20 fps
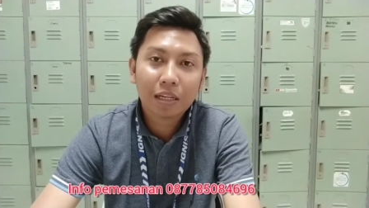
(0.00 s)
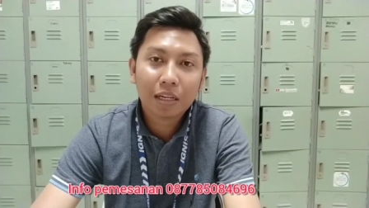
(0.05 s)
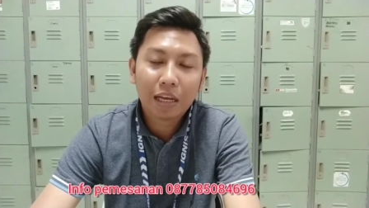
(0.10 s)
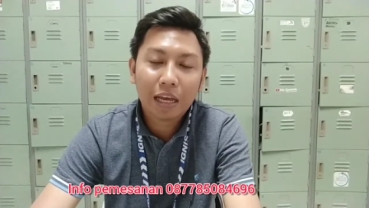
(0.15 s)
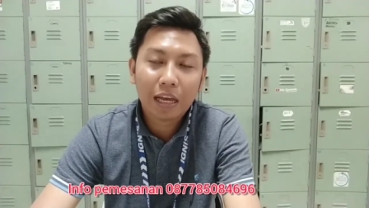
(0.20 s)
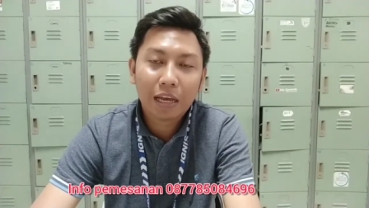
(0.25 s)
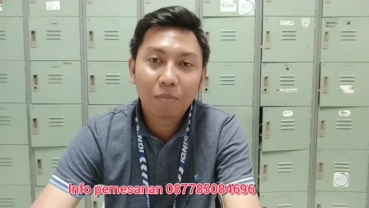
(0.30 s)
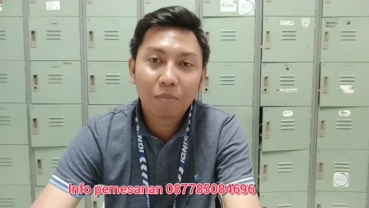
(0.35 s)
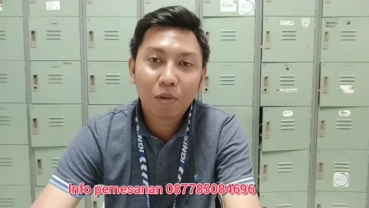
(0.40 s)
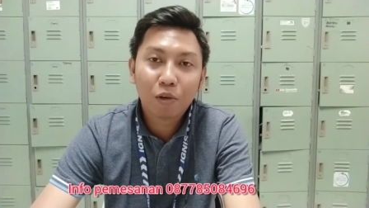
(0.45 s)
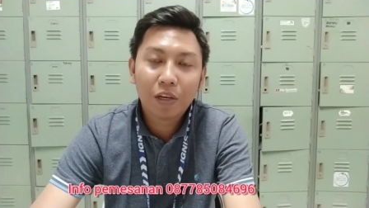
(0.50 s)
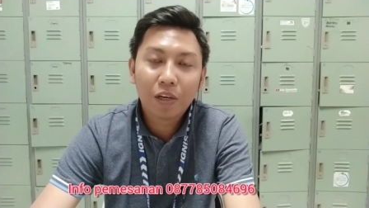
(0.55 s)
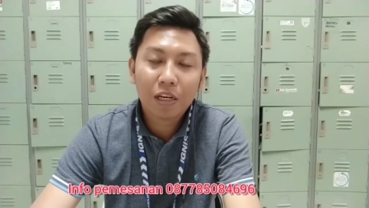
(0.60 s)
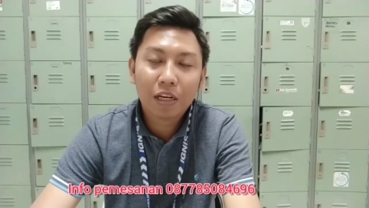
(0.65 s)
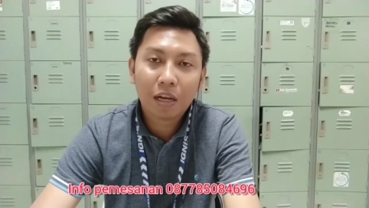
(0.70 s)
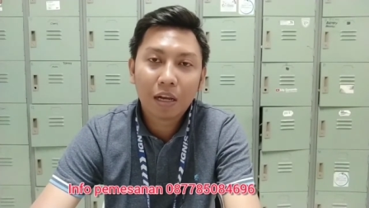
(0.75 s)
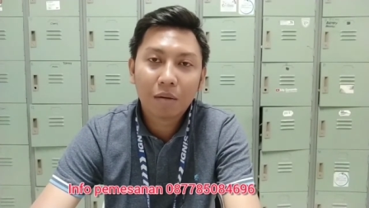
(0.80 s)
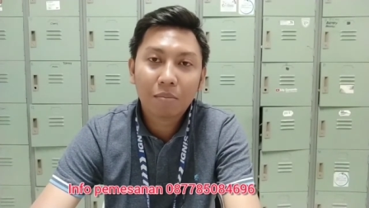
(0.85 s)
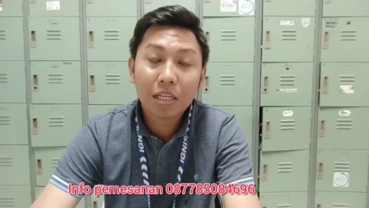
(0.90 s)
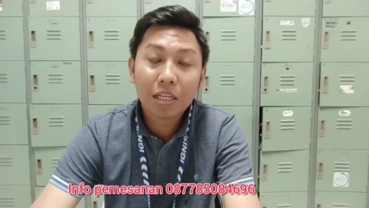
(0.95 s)
MPV
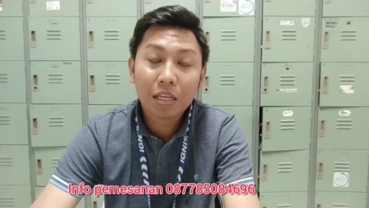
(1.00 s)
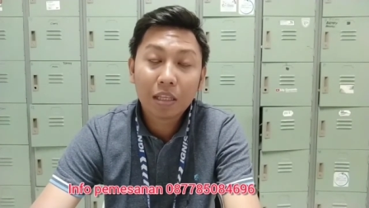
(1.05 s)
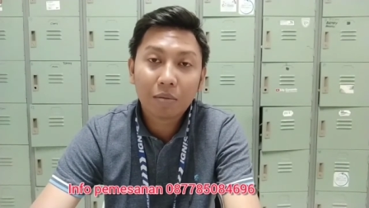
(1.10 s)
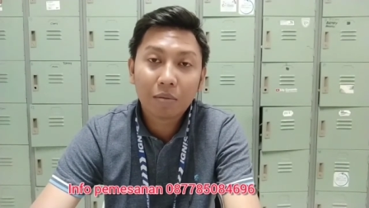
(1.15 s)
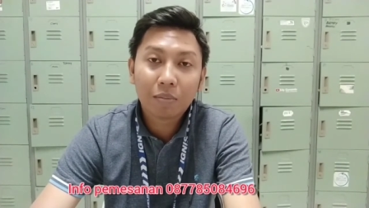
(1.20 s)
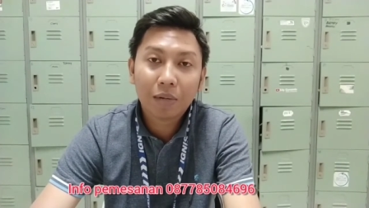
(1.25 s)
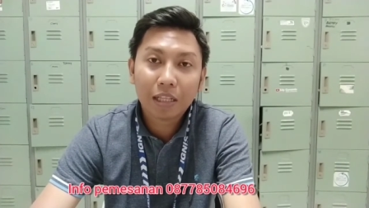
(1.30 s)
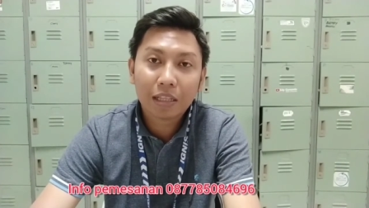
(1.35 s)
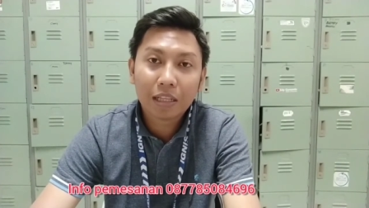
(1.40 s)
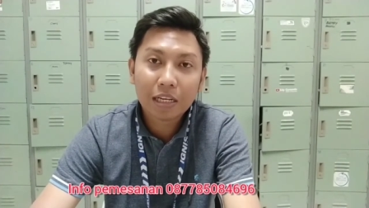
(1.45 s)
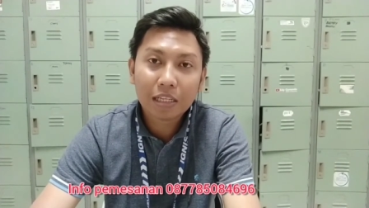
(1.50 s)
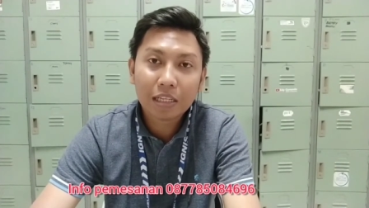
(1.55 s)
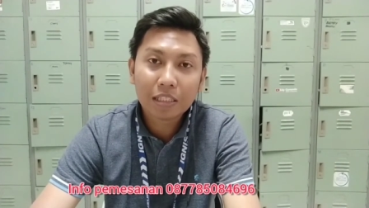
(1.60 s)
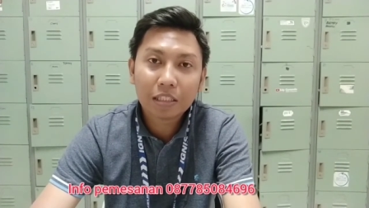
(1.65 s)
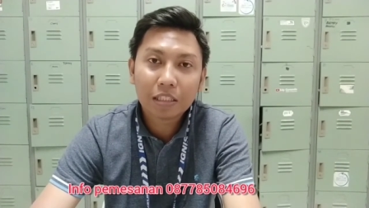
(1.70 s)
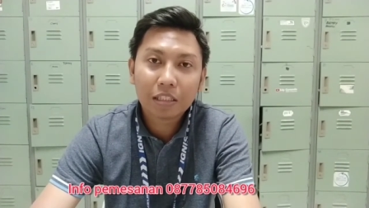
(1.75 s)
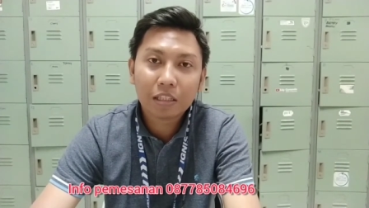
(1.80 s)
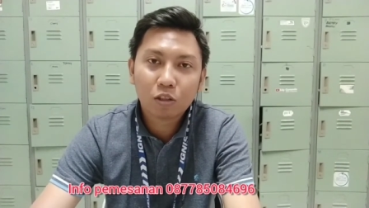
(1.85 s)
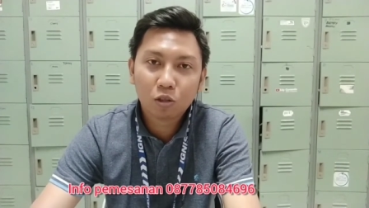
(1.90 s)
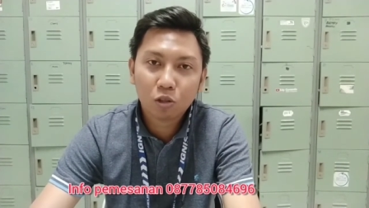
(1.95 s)
dengan budget terbatas,
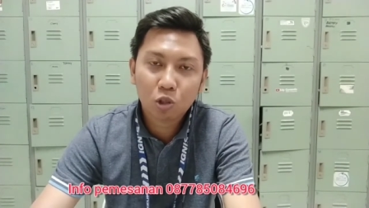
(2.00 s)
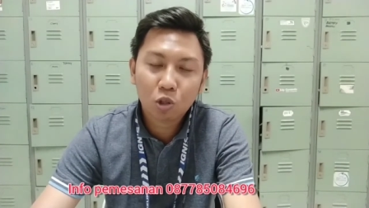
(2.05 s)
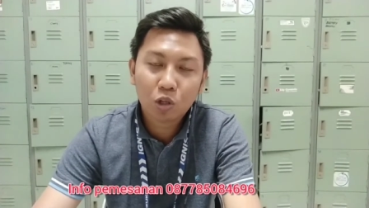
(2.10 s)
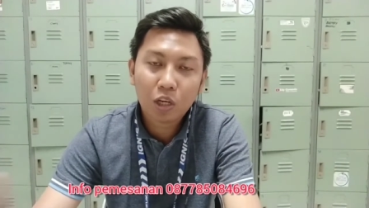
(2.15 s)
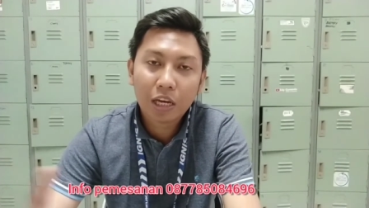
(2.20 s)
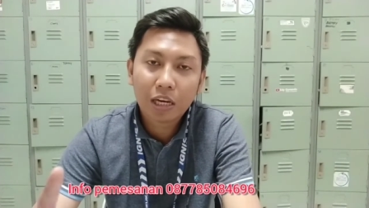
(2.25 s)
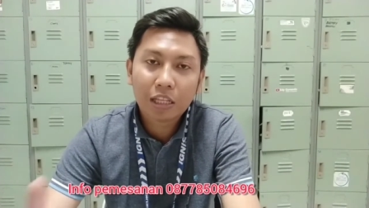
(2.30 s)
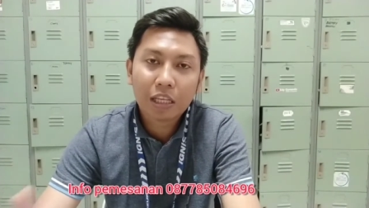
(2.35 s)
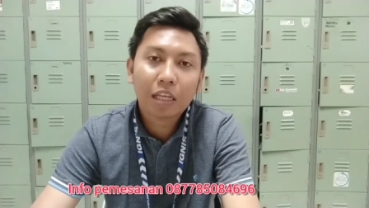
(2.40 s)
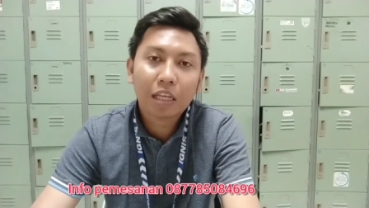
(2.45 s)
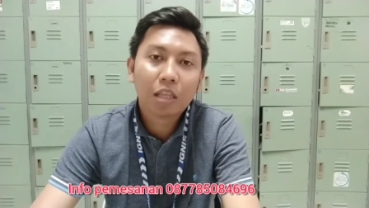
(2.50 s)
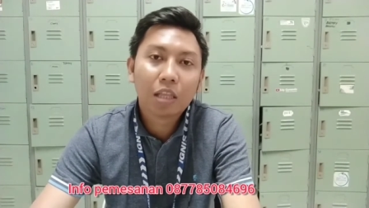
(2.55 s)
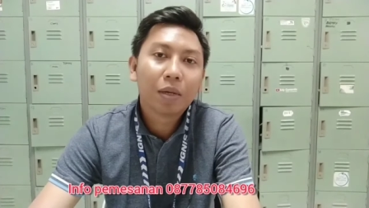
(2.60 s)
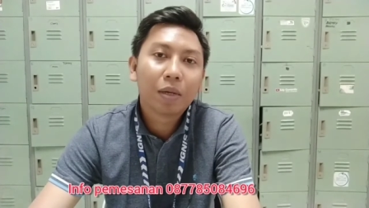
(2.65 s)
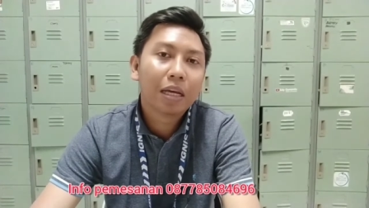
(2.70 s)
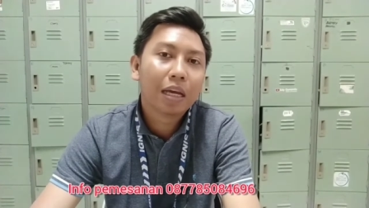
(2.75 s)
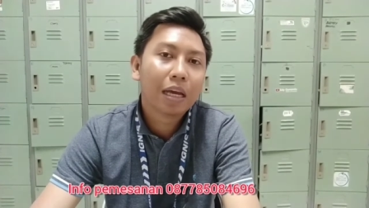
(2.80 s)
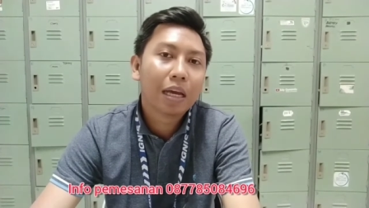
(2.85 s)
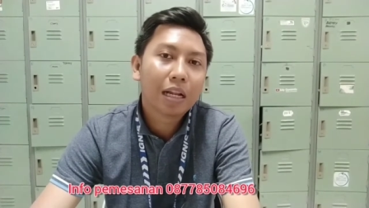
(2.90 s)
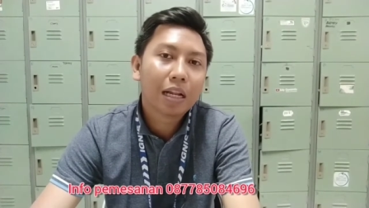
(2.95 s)
Suzuki A3 tipe
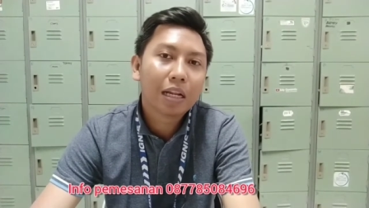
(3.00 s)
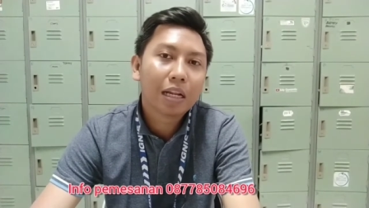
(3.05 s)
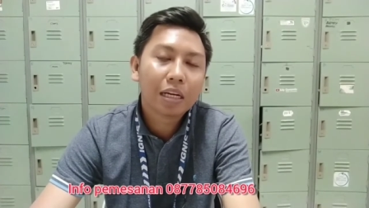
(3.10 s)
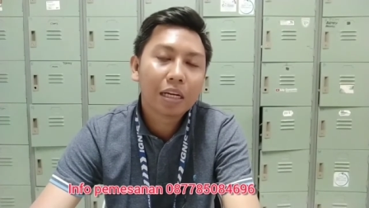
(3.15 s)
GL